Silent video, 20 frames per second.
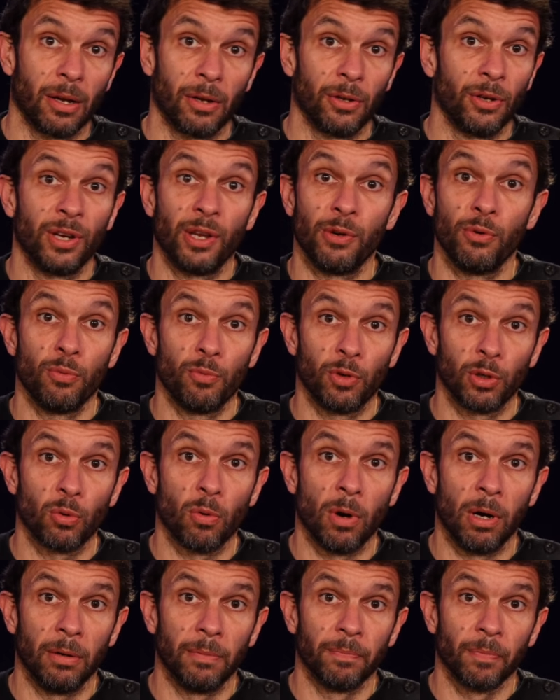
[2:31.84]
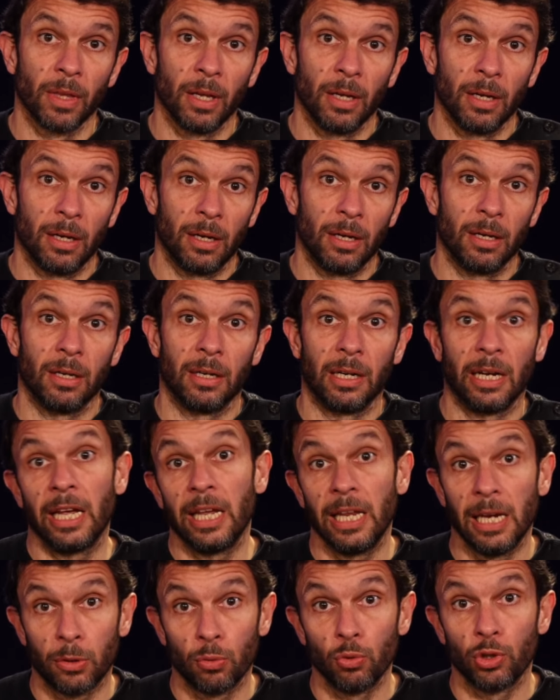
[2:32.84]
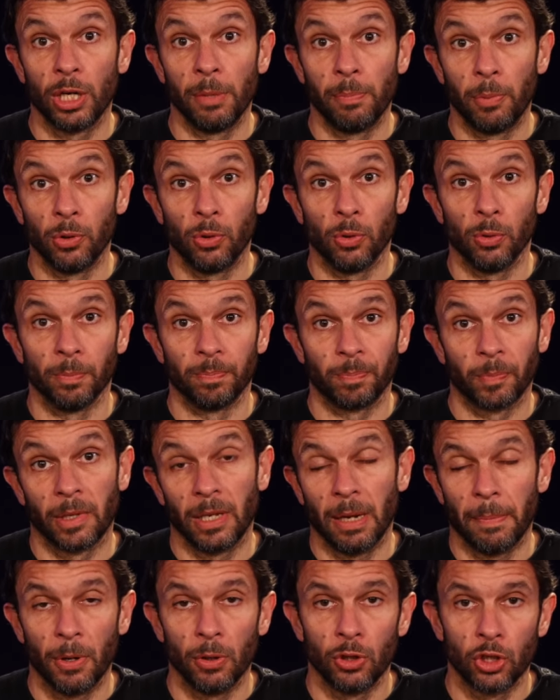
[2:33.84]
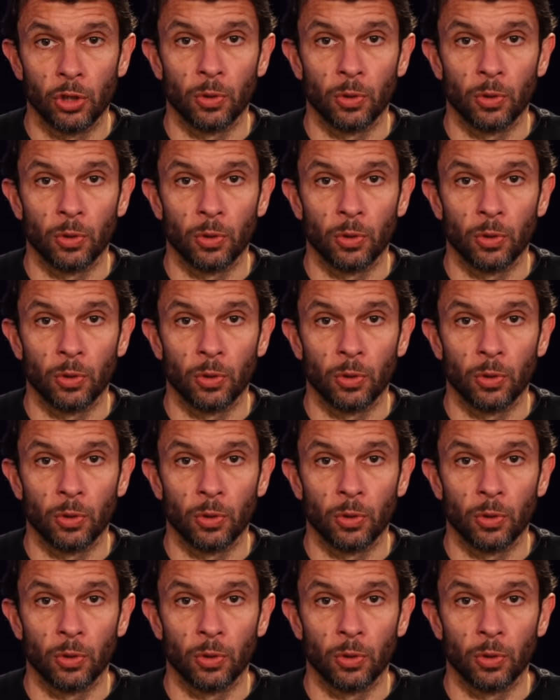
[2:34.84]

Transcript: il y en a eu au moins trois. Euh, et il a touché le poteau. Il n'a pas eu de